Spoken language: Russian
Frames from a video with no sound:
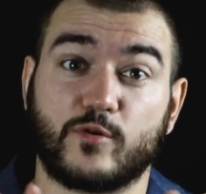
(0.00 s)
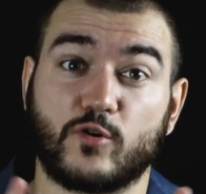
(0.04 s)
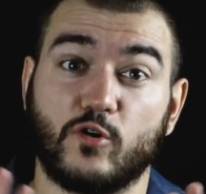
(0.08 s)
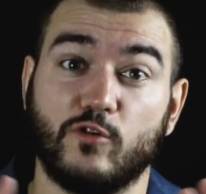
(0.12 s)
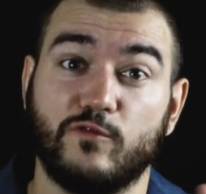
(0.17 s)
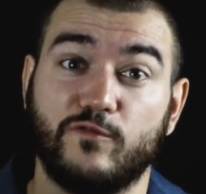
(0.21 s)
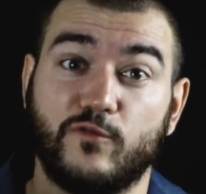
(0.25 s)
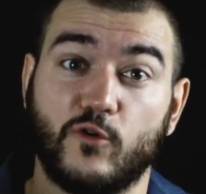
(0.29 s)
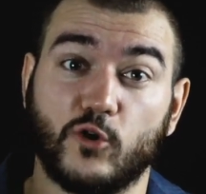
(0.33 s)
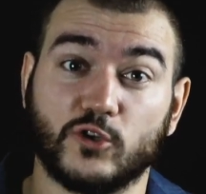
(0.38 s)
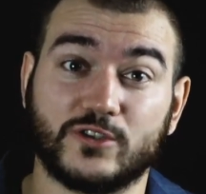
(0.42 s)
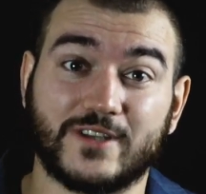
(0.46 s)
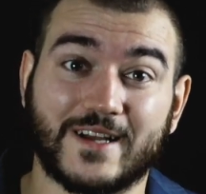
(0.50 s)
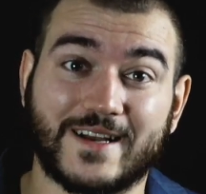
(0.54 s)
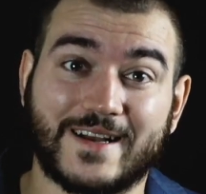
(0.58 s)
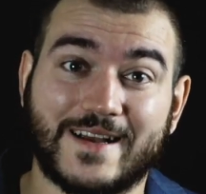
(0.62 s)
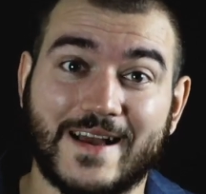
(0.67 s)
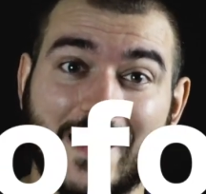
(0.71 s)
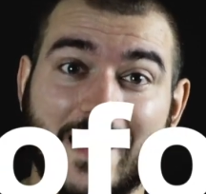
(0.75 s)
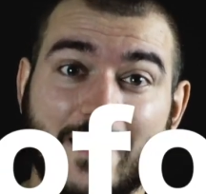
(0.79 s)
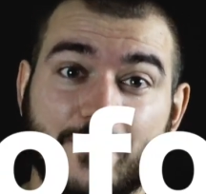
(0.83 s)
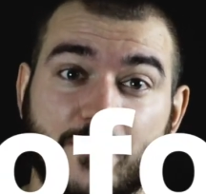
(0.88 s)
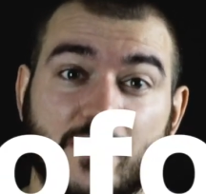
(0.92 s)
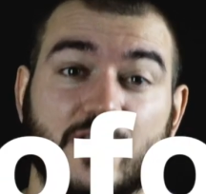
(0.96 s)
Profoto
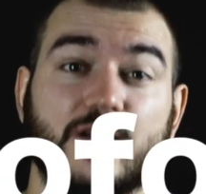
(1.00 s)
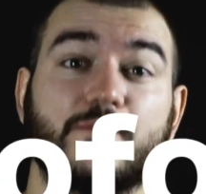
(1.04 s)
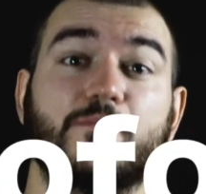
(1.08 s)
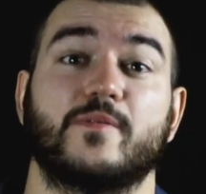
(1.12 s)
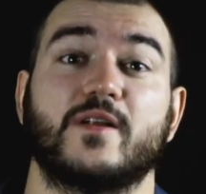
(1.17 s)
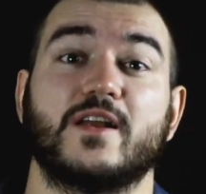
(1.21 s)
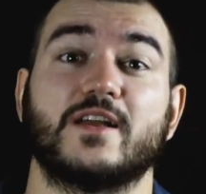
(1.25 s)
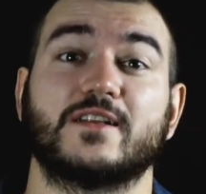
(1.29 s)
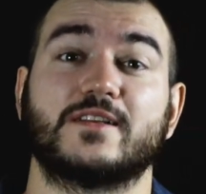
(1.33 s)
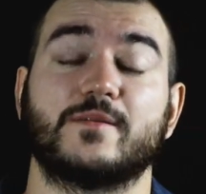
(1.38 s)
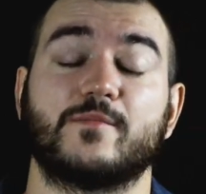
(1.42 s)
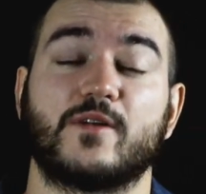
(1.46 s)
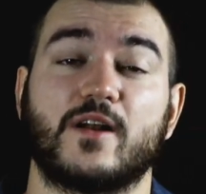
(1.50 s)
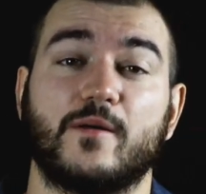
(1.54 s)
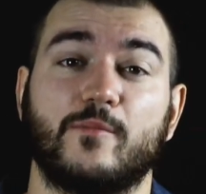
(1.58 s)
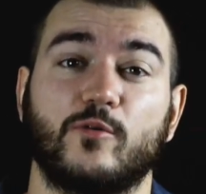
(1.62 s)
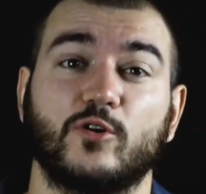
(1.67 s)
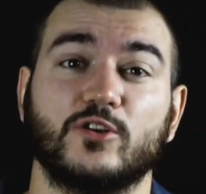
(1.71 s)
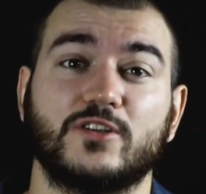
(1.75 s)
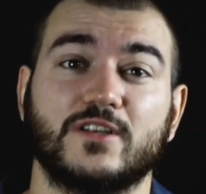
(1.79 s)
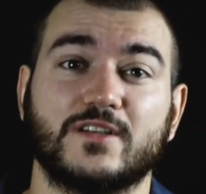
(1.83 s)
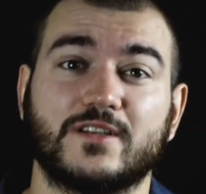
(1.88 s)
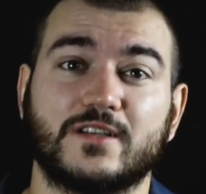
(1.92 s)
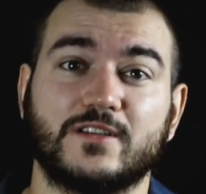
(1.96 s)
Camera. При этом
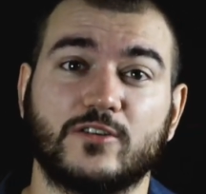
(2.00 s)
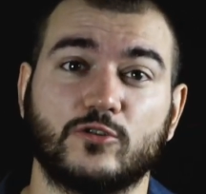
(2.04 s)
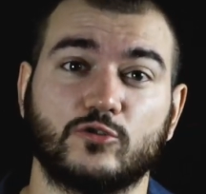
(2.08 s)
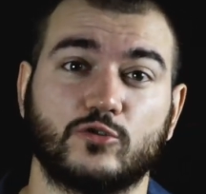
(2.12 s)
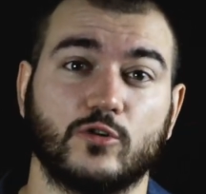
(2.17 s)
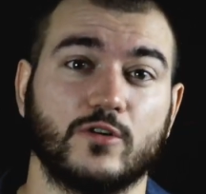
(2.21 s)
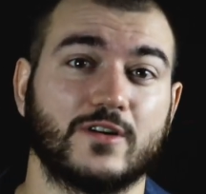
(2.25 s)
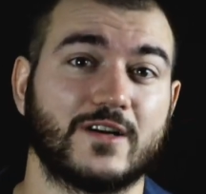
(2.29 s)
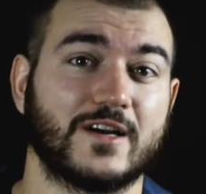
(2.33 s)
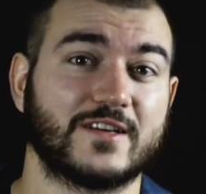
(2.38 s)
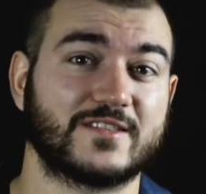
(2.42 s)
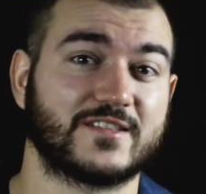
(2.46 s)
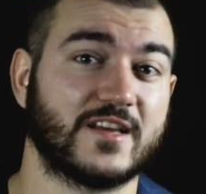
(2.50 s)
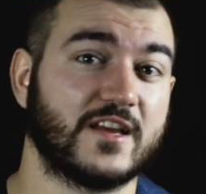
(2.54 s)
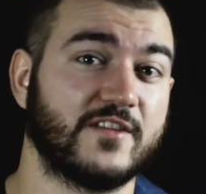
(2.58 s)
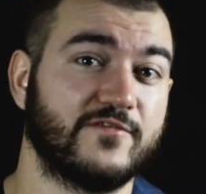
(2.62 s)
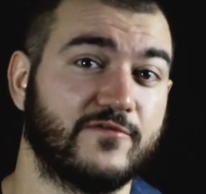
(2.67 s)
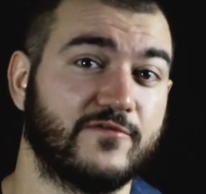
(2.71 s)
работает оно только с